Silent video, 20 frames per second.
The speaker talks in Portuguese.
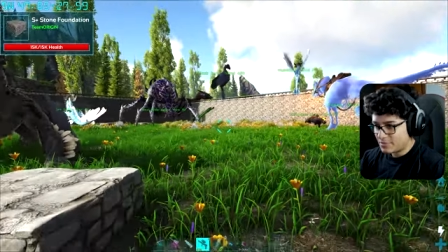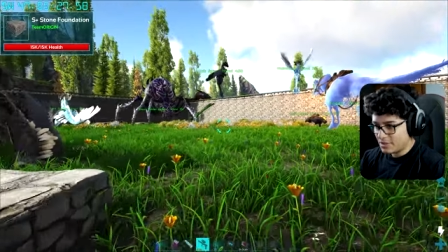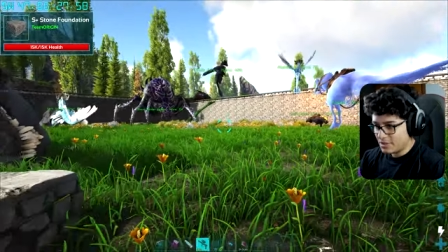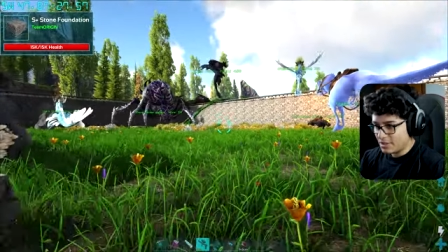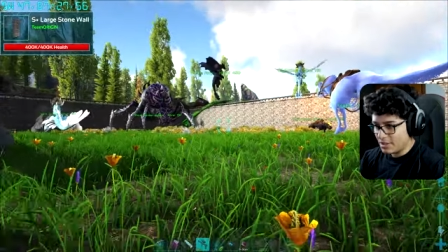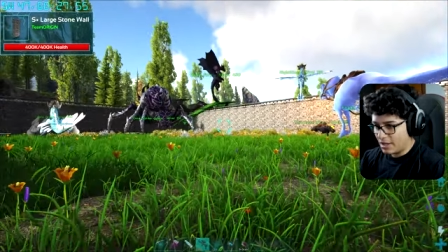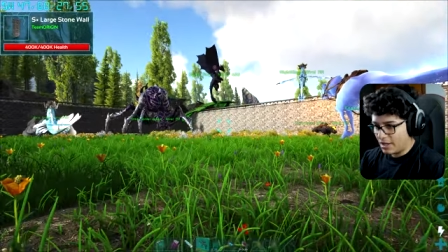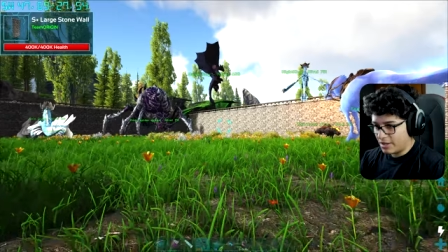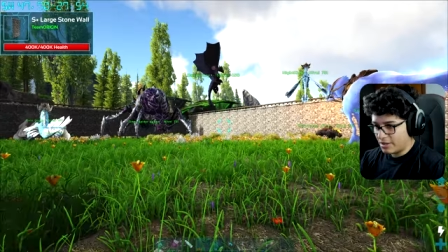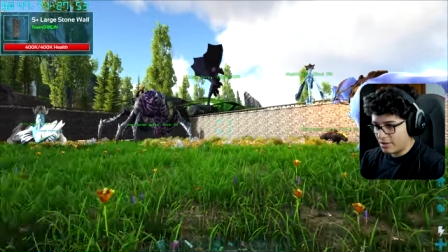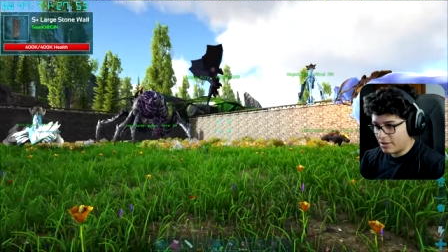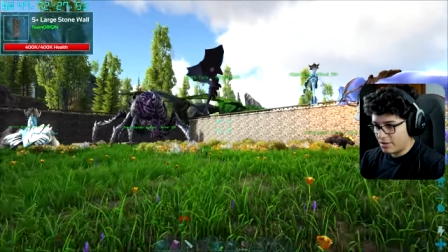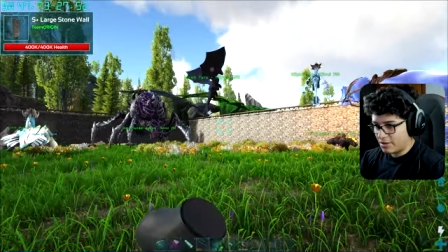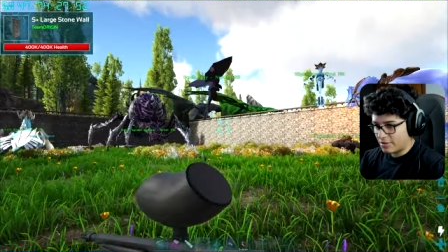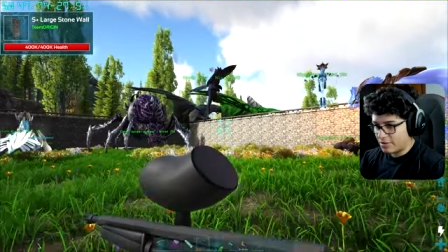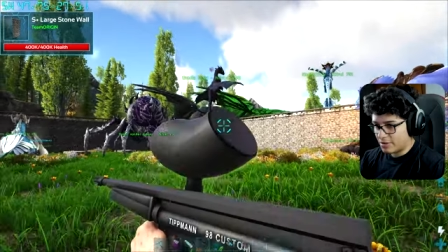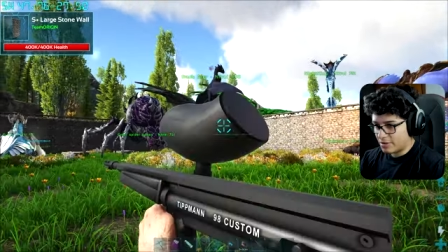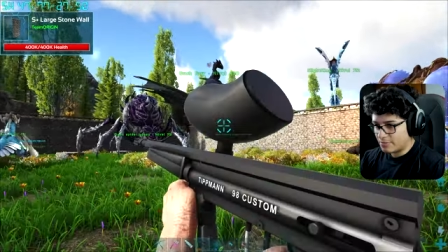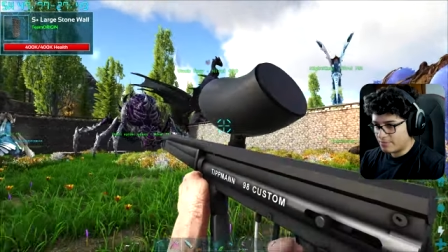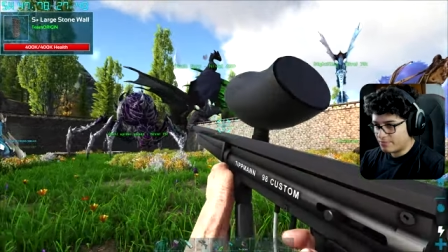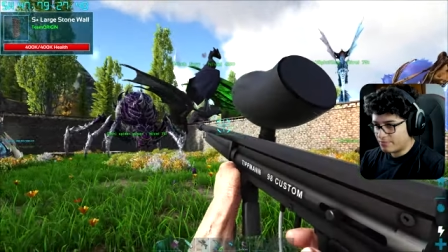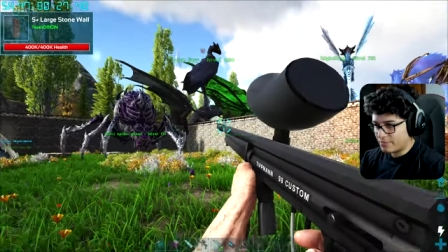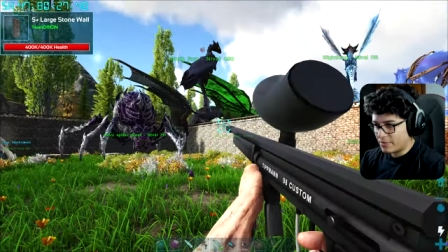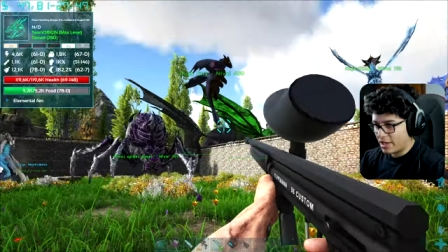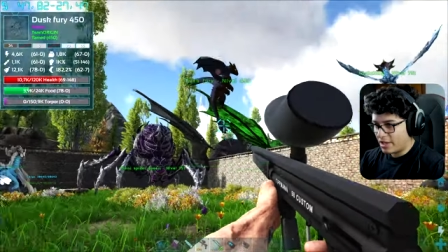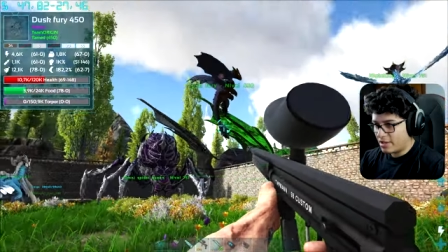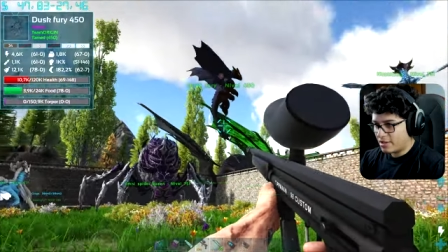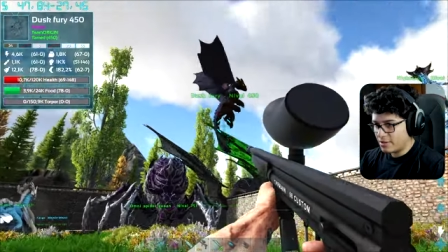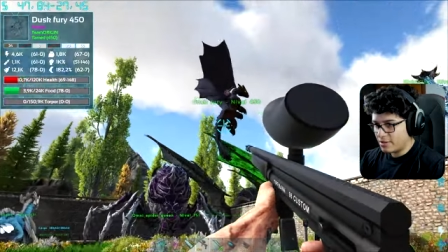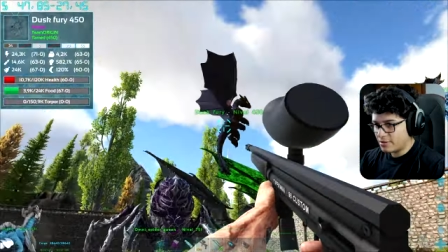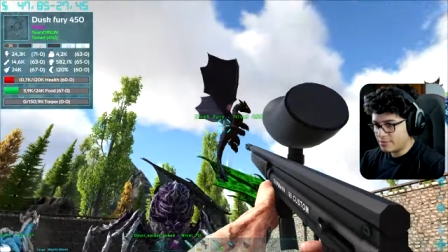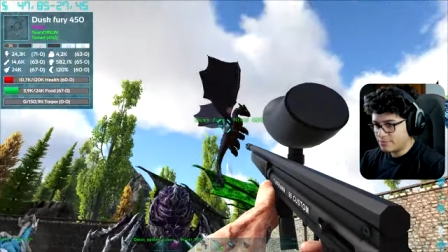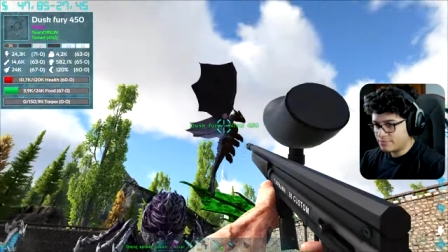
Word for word: Ah, aquele aqui, ó. É ele aqui?